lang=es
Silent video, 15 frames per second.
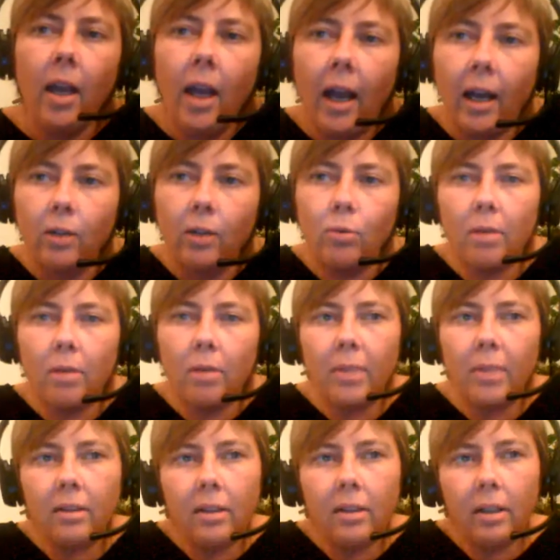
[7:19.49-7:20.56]

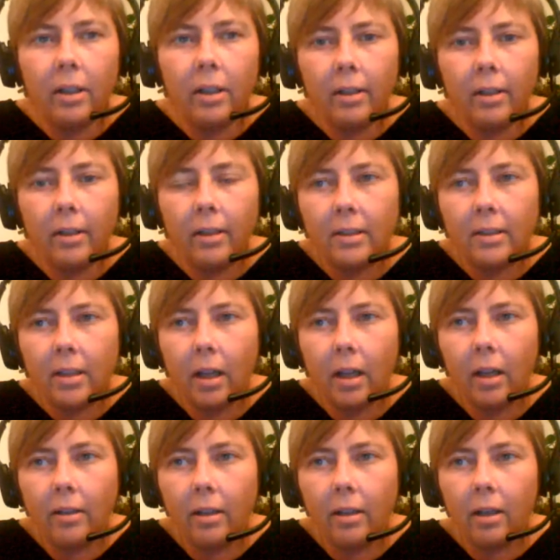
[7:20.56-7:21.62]
Actualmente
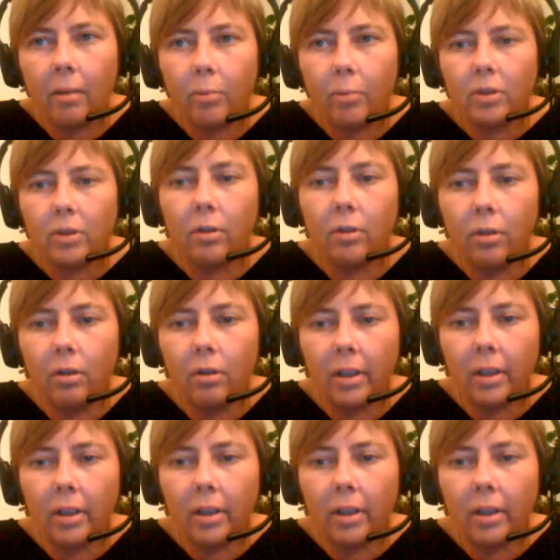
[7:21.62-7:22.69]
está en el repositorio
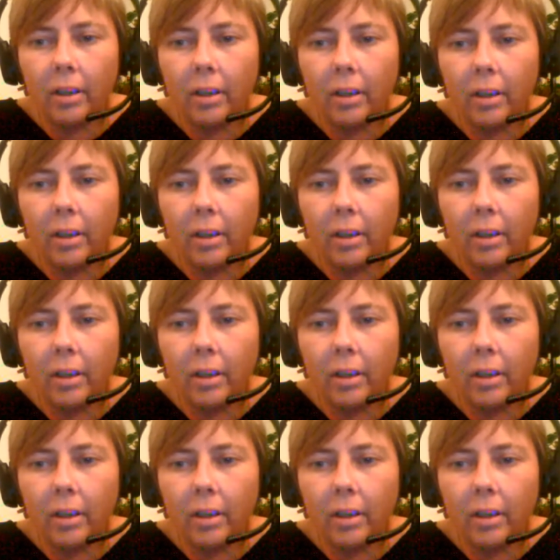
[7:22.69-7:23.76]
Git de Decidim
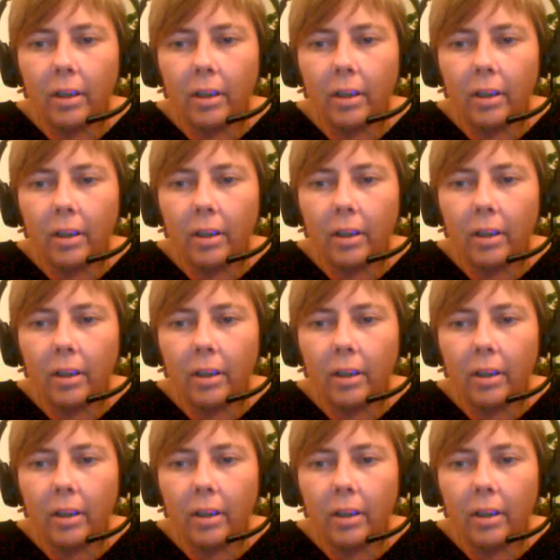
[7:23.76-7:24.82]
y ahora
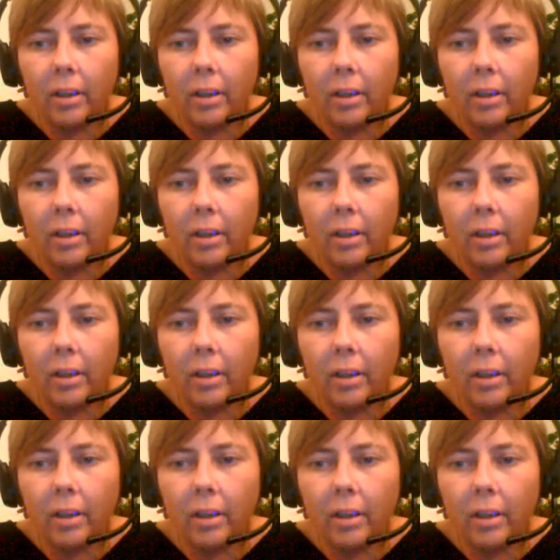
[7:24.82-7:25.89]
vamos a dar otro
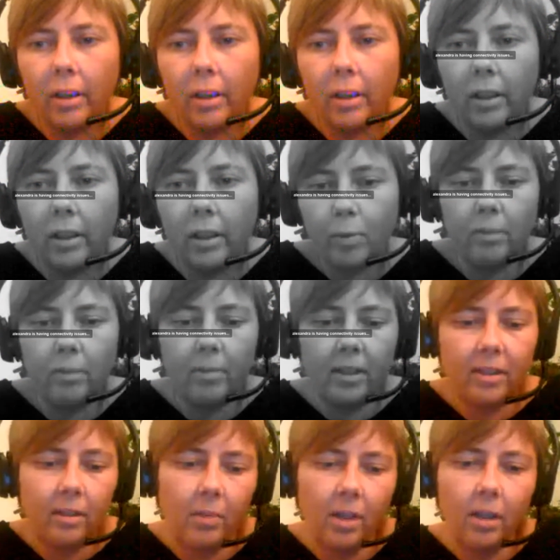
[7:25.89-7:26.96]
paso. En las
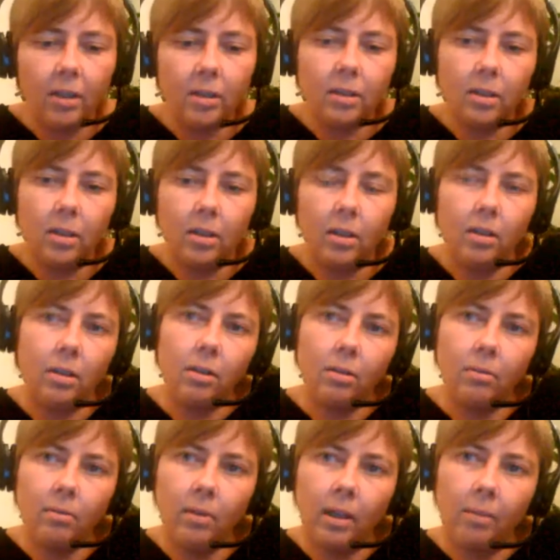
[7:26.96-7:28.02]
próximas semanas
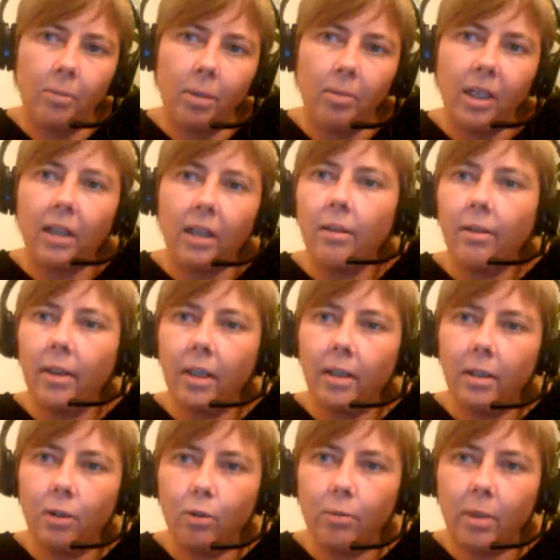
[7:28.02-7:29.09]
de la primera quincena
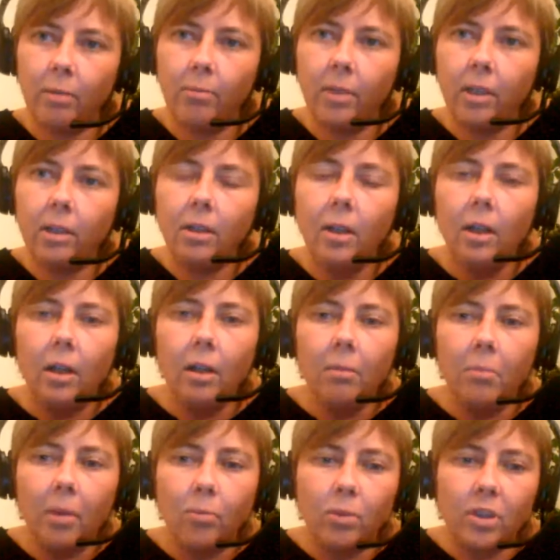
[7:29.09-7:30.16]
de noviembre
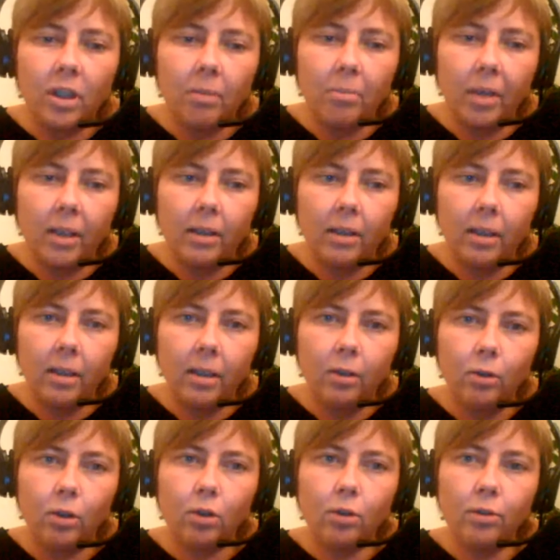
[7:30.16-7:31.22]
vamos a impartir
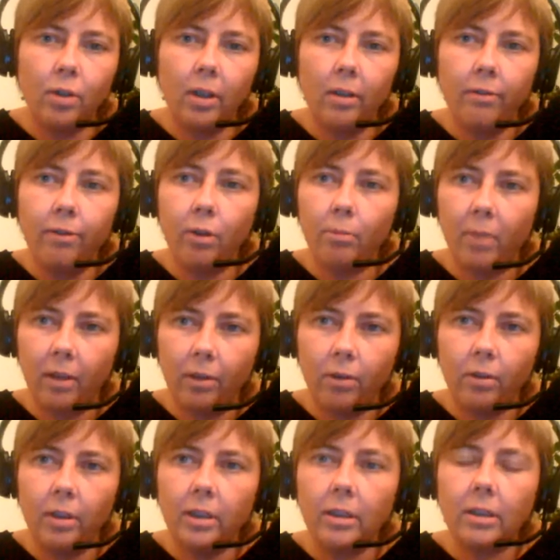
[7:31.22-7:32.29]
dos eh,
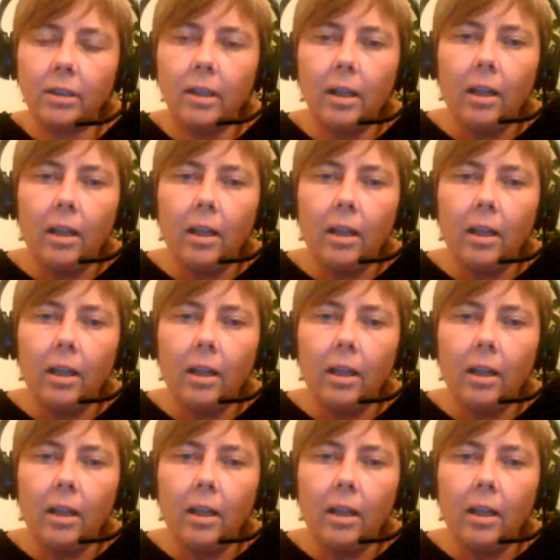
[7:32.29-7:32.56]
formaciones.